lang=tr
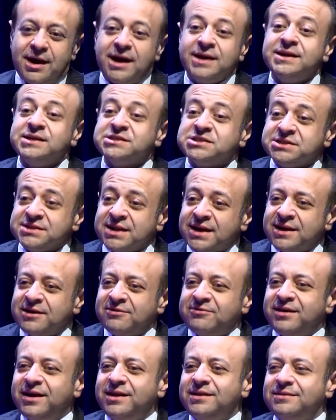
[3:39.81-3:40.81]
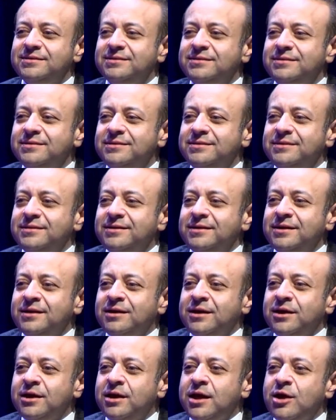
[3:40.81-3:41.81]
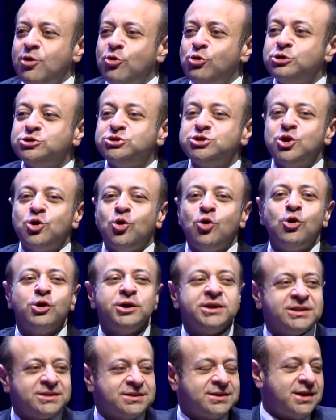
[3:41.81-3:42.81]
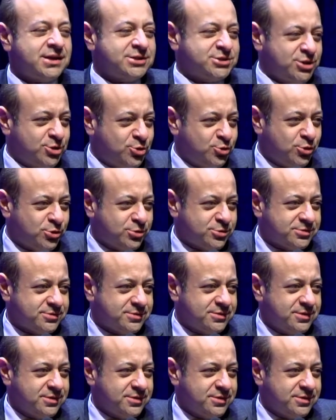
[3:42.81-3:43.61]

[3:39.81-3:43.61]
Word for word: Annesinden evvel Önce o itiraz ediyor.